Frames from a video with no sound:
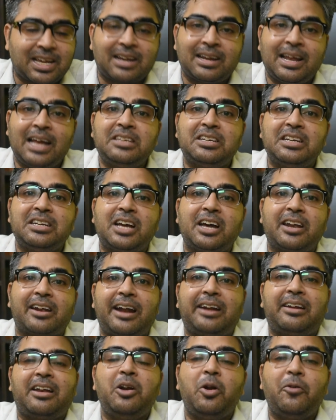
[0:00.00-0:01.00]
करना है जिनका
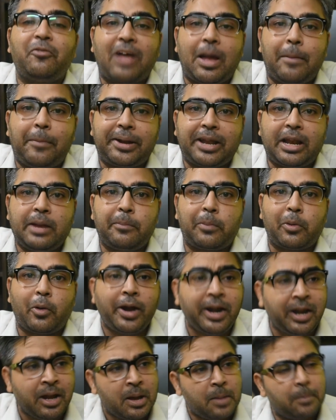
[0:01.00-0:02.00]
रिटर्न ऑफ कैपिटल
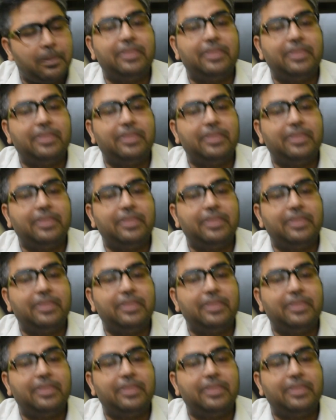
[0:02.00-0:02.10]
एम्प्लॉयड